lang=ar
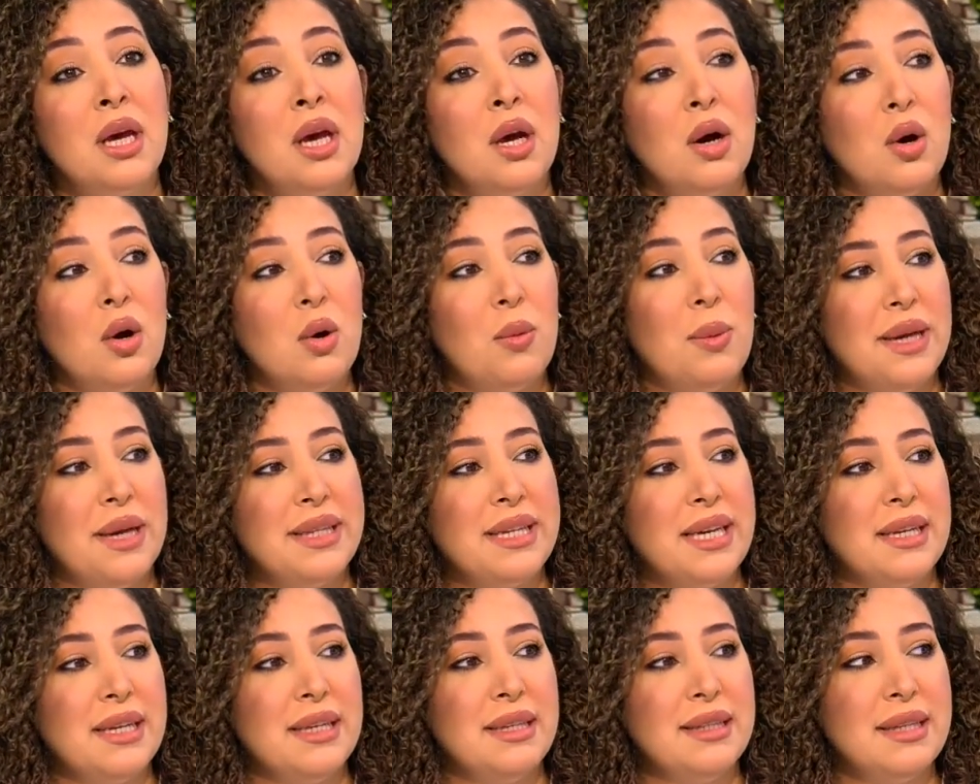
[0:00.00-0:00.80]

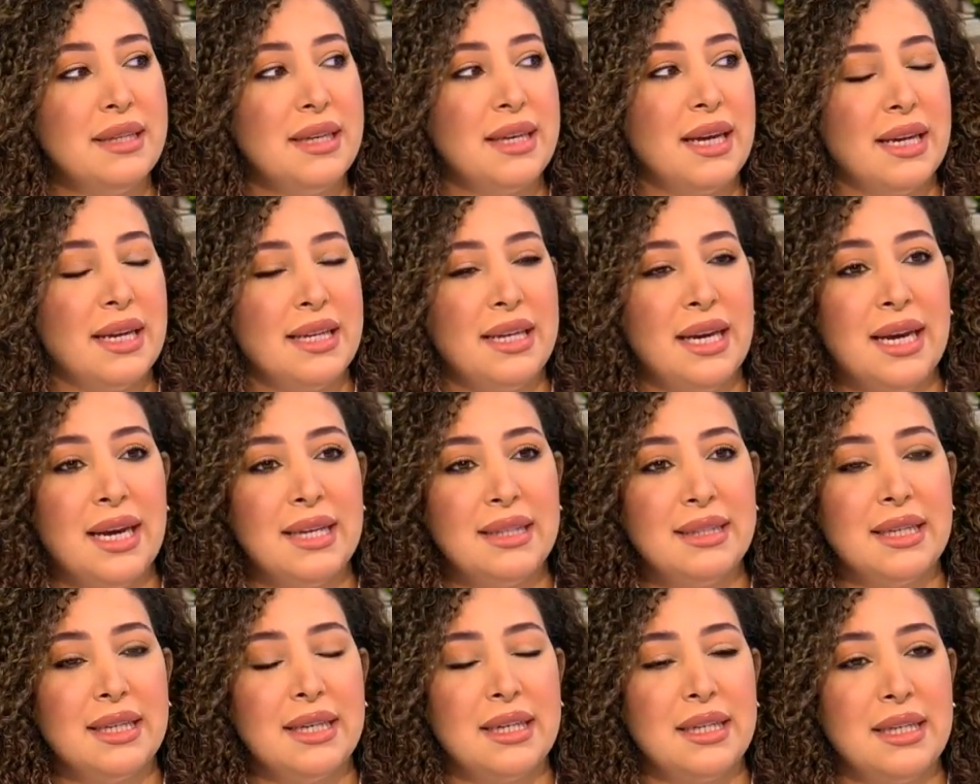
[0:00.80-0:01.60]
وبعدين انت يعني
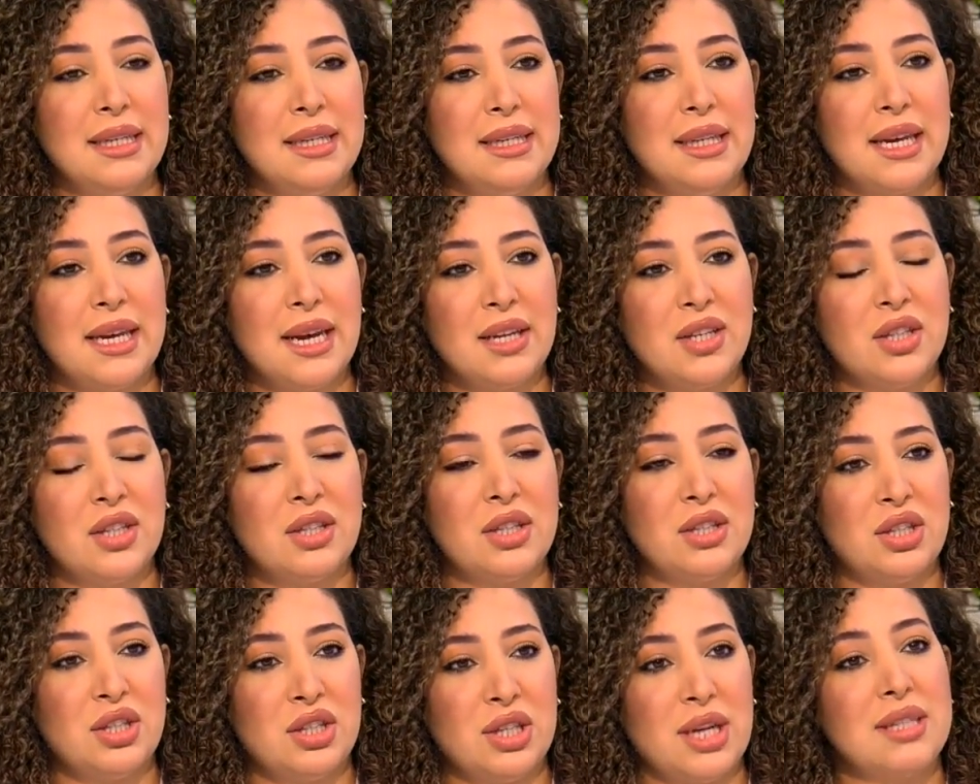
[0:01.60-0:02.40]
حتى درجه
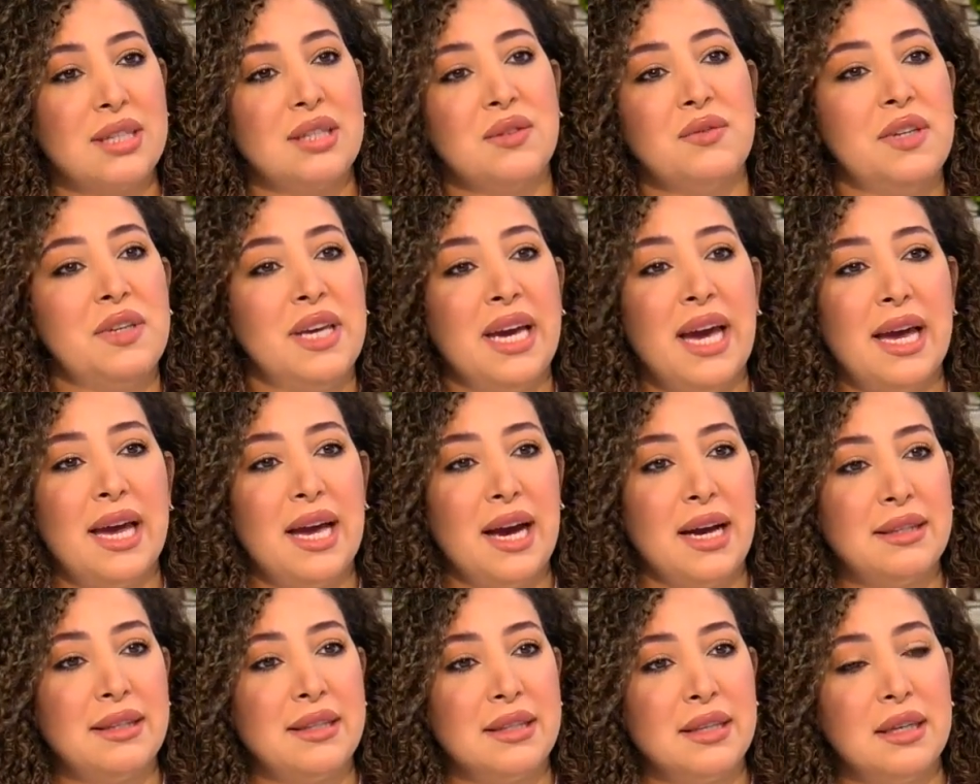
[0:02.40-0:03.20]
الشخص في
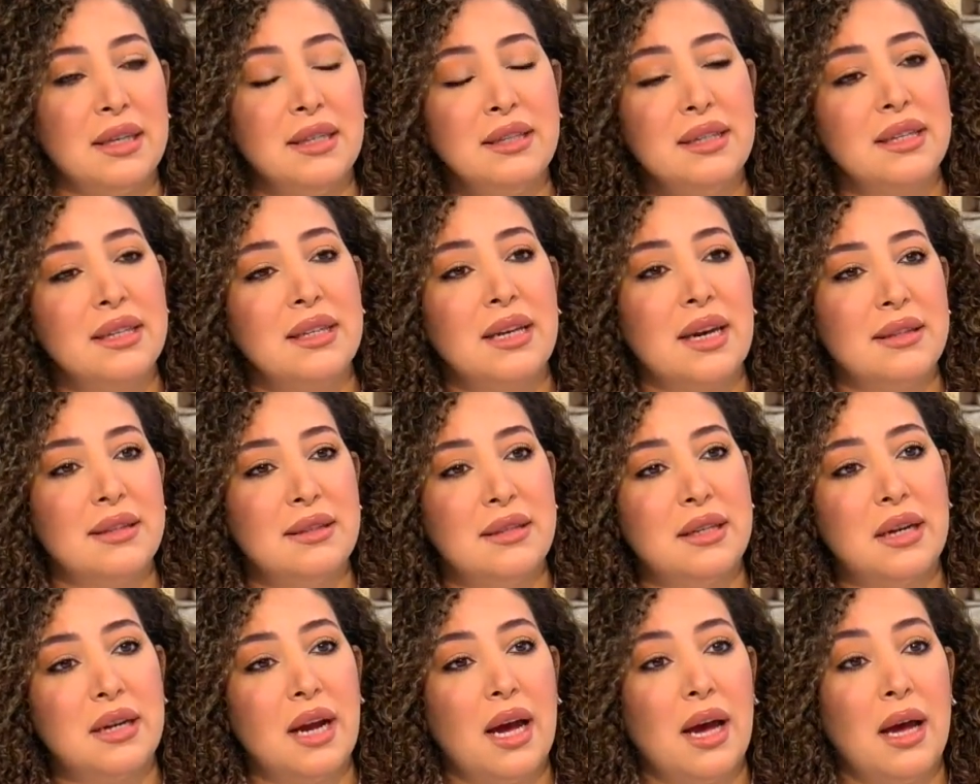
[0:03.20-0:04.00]
حياتك انت
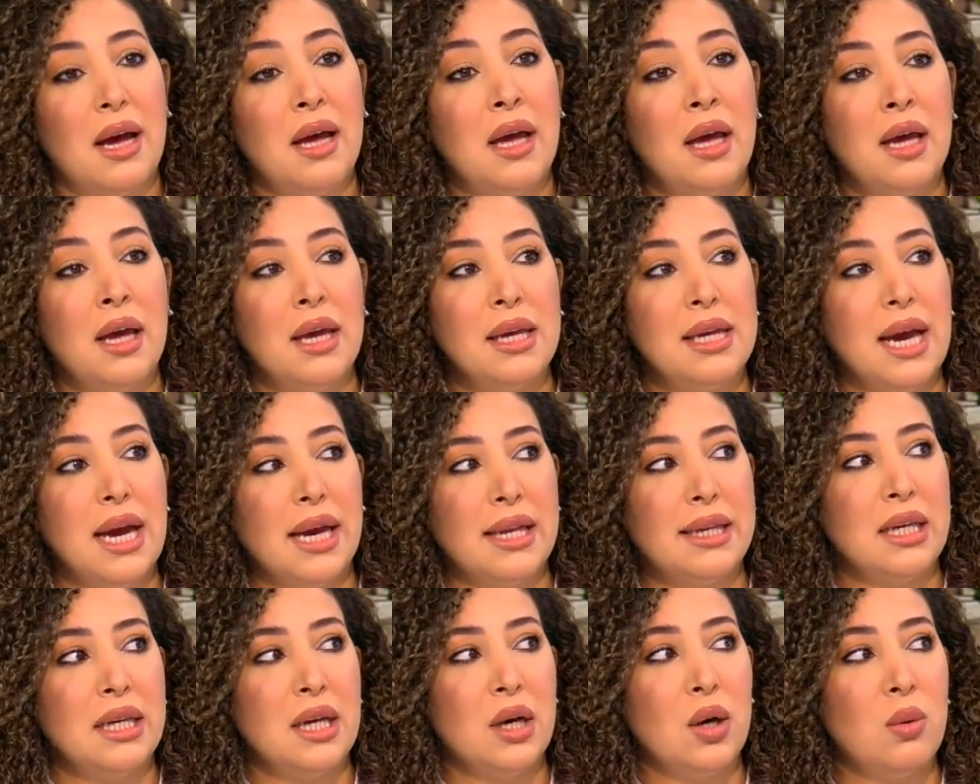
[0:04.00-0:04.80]
تقدرها
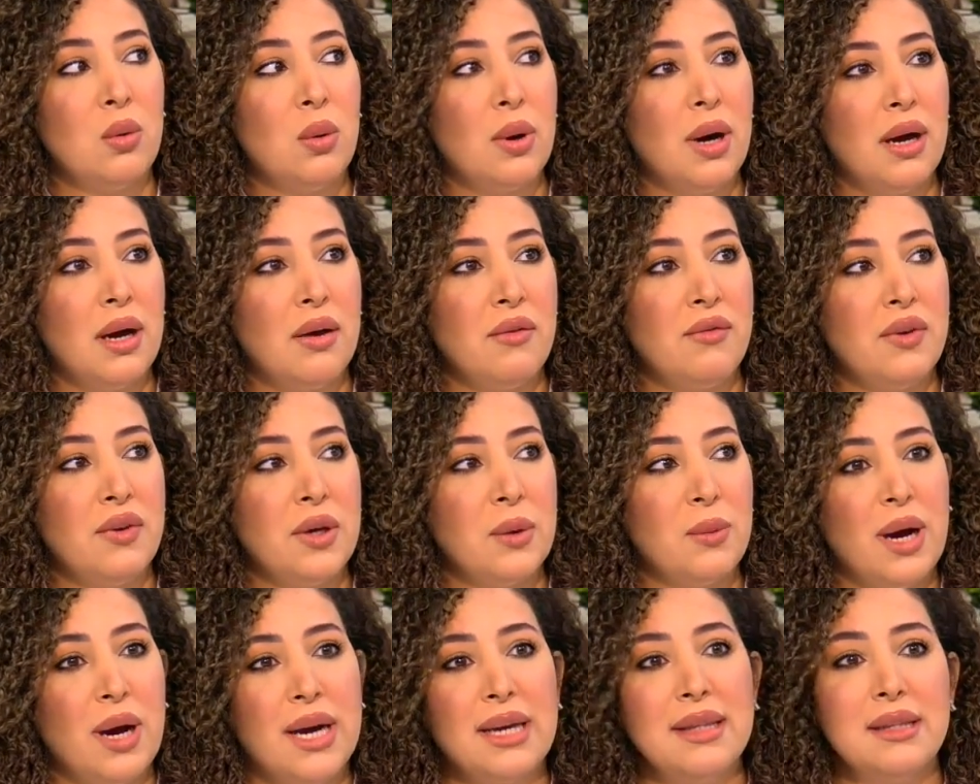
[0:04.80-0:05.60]
يعني هو في
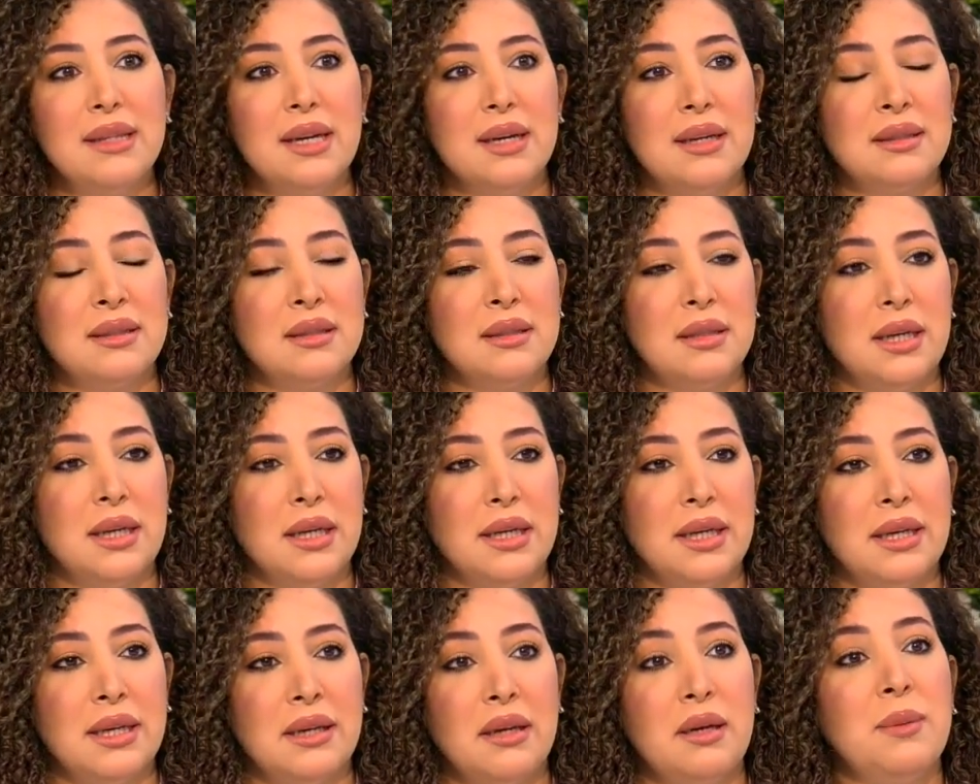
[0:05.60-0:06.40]
وايد ناس يعني
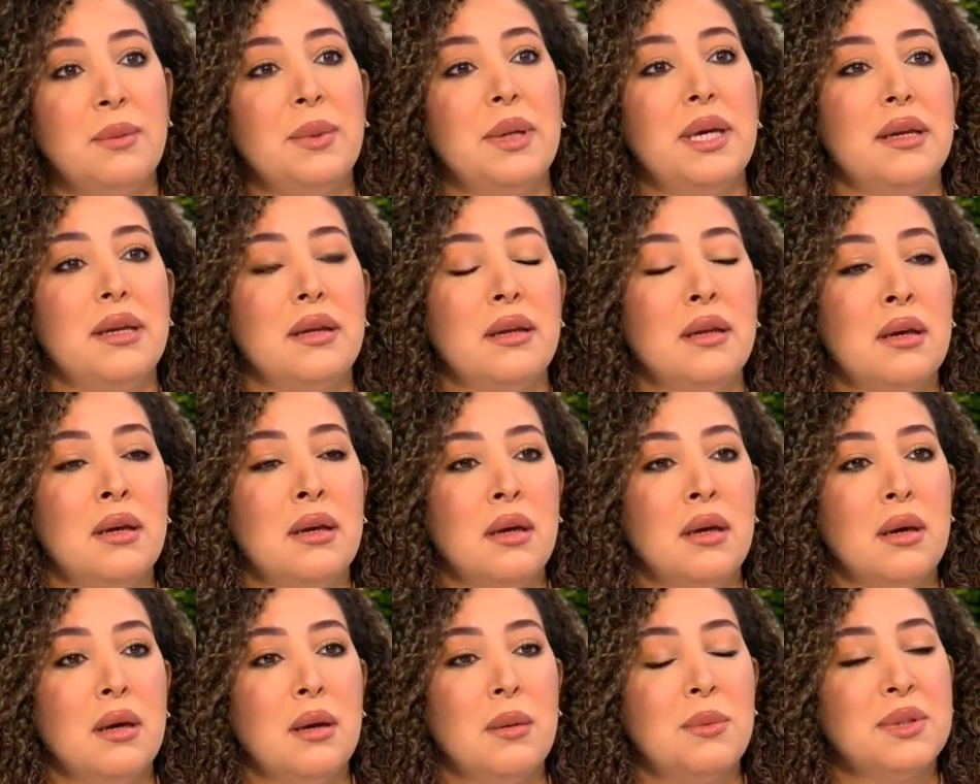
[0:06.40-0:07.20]
قريبين
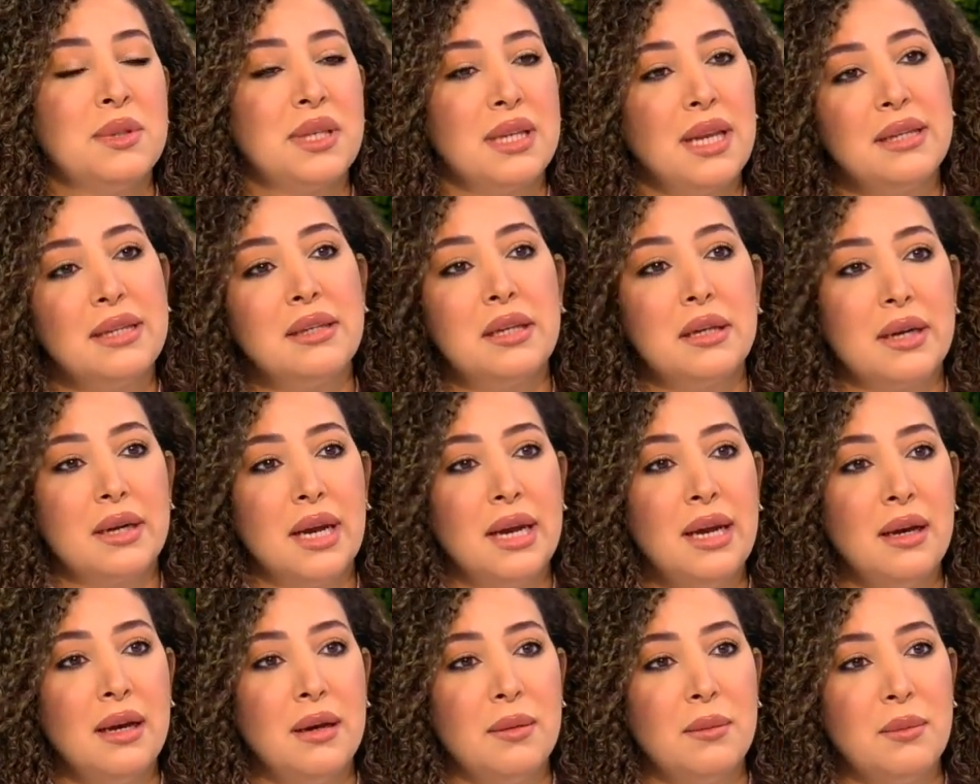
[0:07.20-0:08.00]
بصله
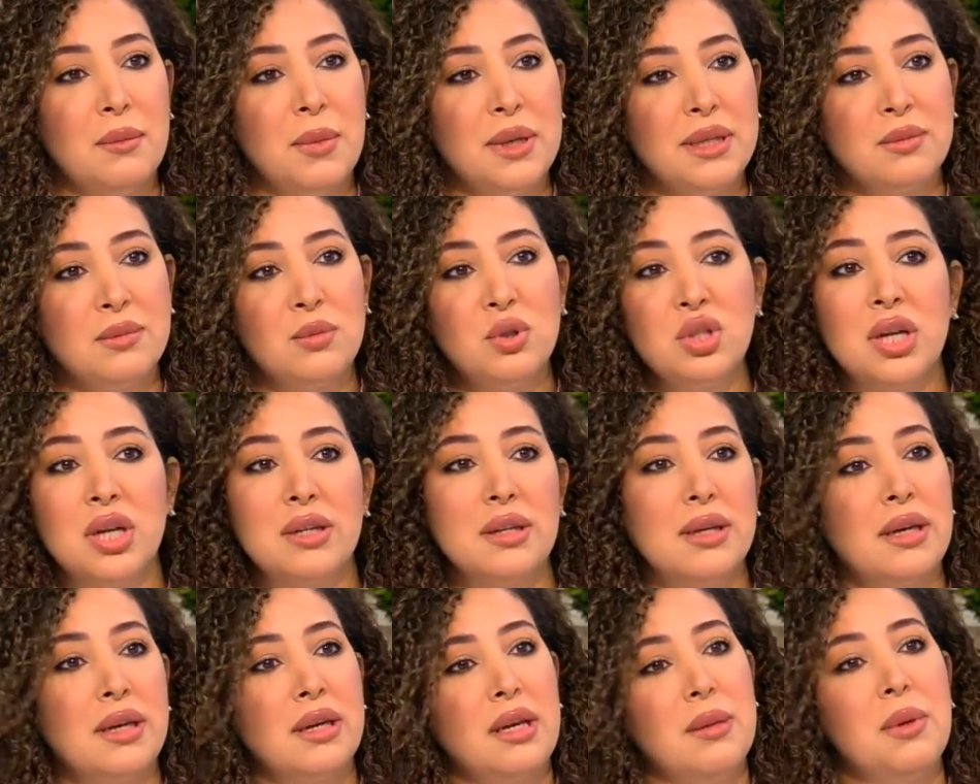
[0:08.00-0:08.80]
الرحم بس مو شرط
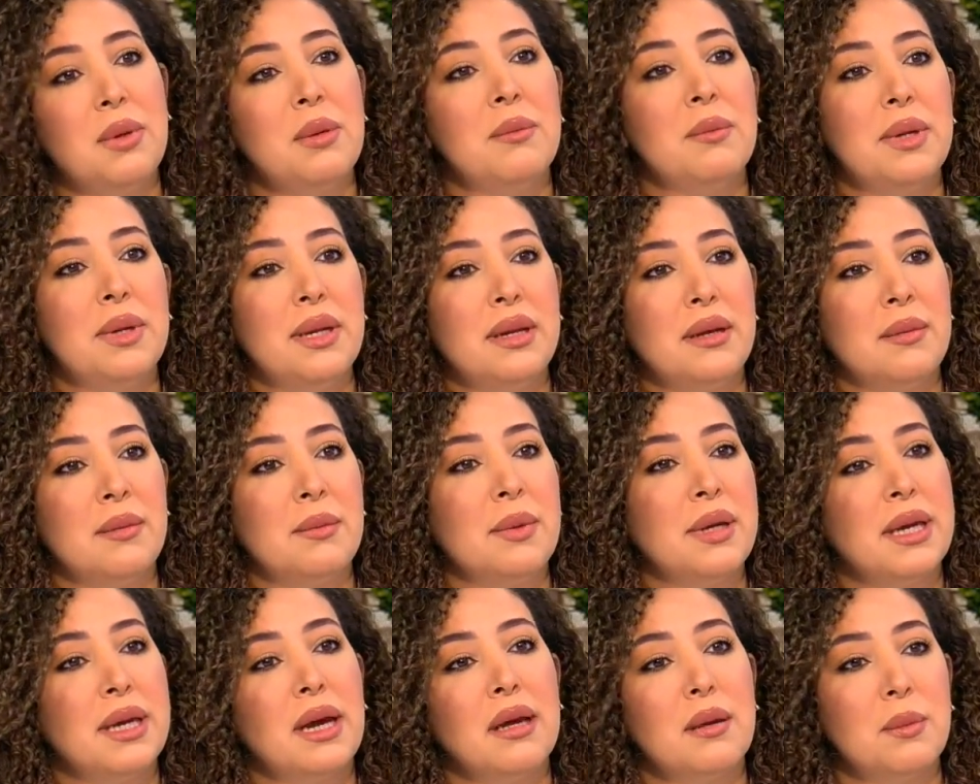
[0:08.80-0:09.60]
قريبين منك
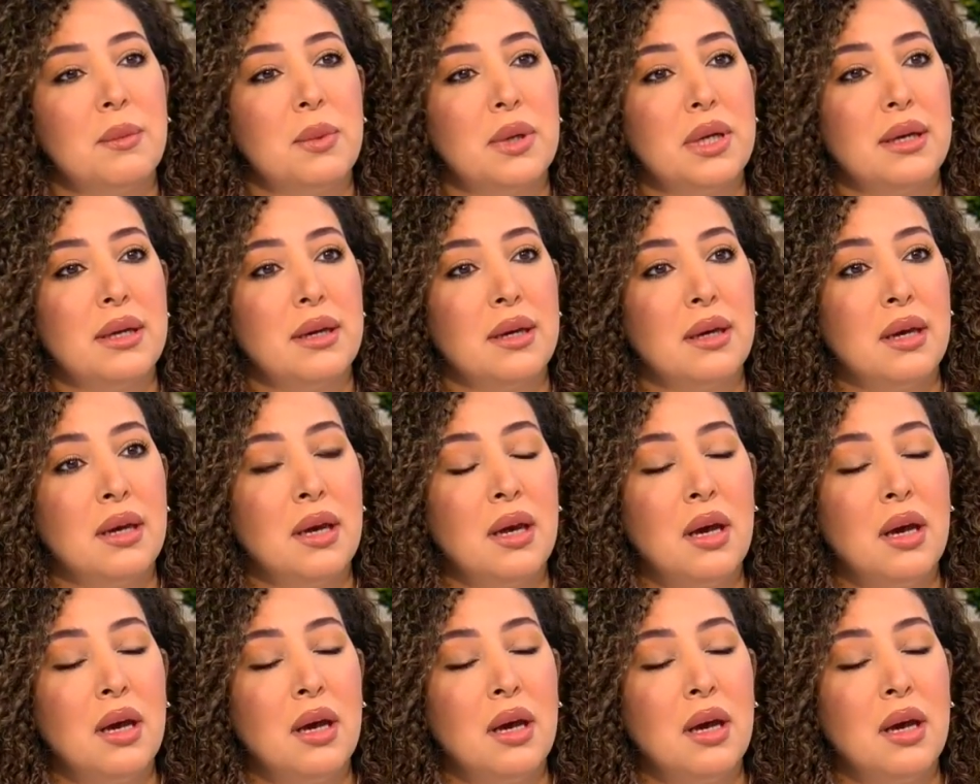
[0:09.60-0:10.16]
من قلبك صح.